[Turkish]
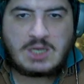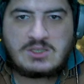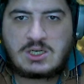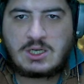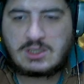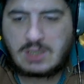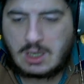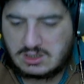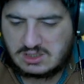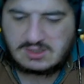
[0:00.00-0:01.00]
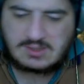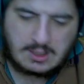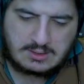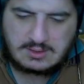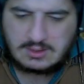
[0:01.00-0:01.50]
Ancak hani karşı
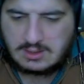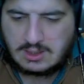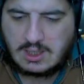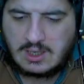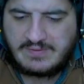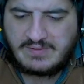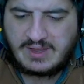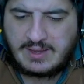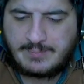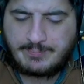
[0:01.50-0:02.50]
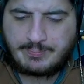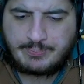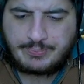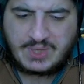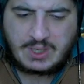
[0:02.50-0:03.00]
saldırı ve
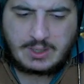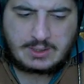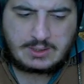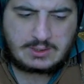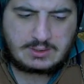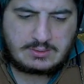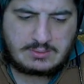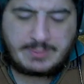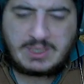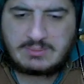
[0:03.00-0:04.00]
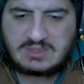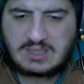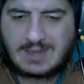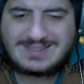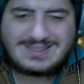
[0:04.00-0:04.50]
e, ne bileyim
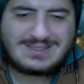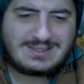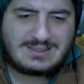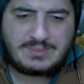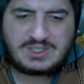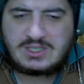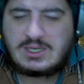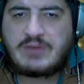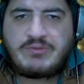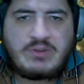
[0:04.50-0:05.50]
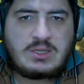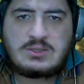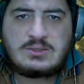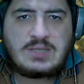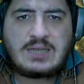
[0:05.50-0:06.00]
ters bir şeyler
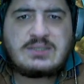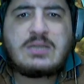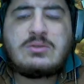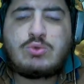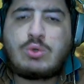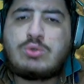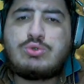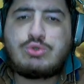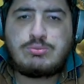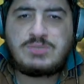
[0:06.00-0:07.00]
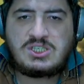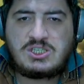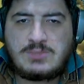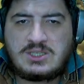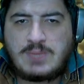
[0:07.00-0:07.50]
falan derken doğru düzgün bir şey
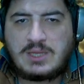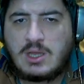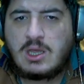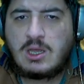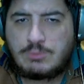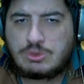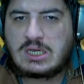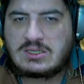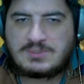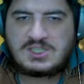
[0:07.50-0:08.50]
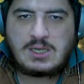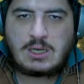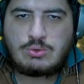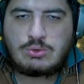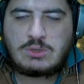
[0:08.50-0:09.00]
çıkmadı. Ben bu tarz bir
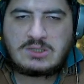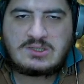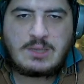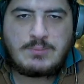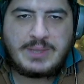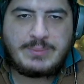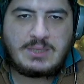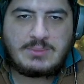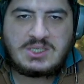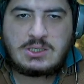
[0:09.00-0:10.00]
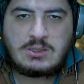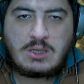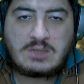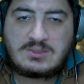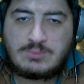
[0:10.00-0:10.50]
şeyler kullansam eminim ki
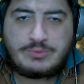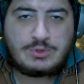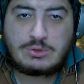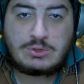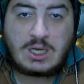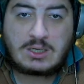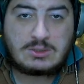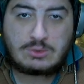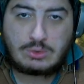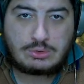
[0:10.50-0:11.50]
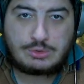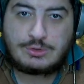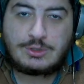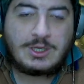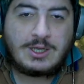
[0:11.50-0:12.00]
asıl bu videonun ne hakkında
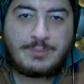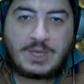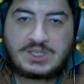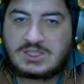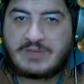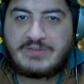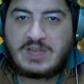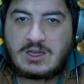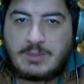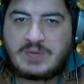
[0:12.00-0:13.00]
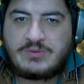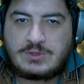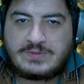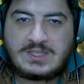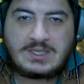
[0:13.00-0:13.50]
olduğunu başlıktan veya kapak
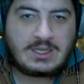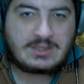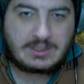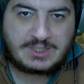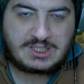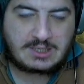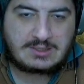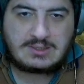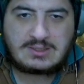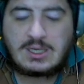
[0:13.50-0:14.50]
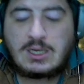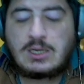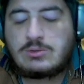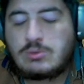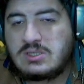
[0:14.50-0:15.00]
fotoğrafından anlamayacaktınız.
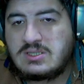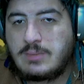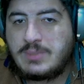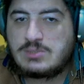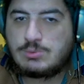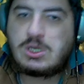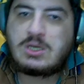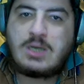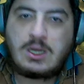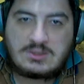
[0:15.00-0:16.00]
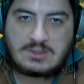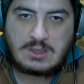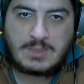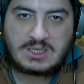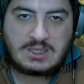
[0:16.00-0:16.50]
Dolayısıyla mecburen
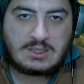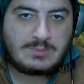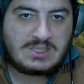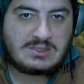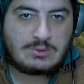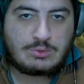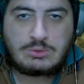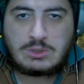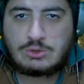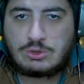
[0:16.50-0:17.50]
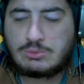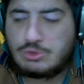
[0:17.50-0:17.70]
counterlamak kelimesini kullanıyorum.